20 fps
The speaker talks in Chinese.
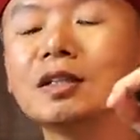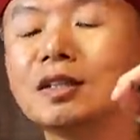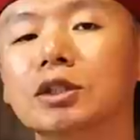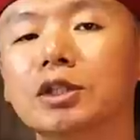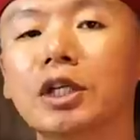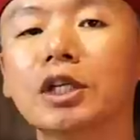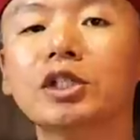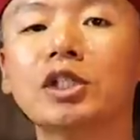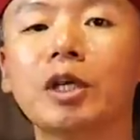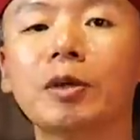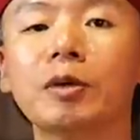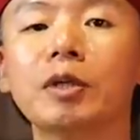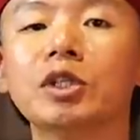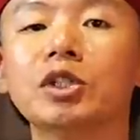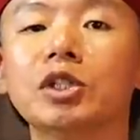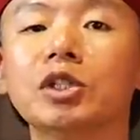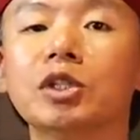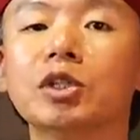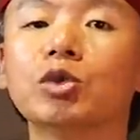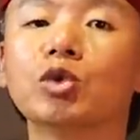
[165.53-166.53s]
今天前面
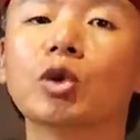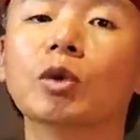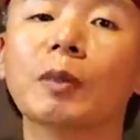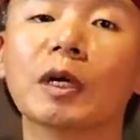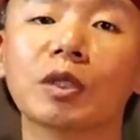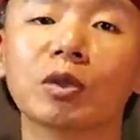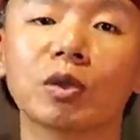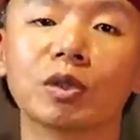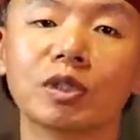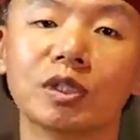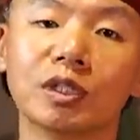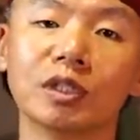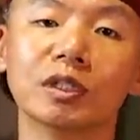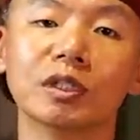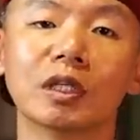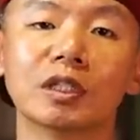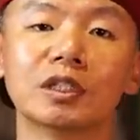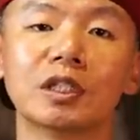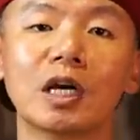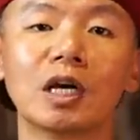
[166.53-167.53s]
其实做蛮多事
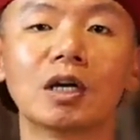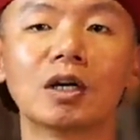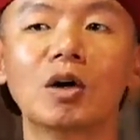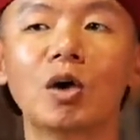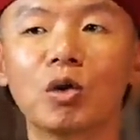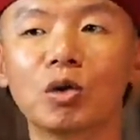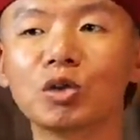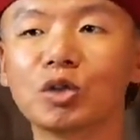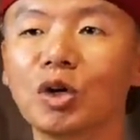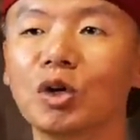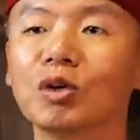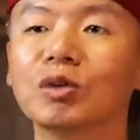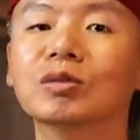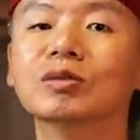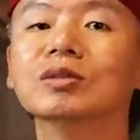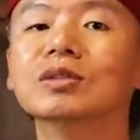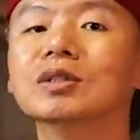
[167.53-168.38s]
的，像烘豆，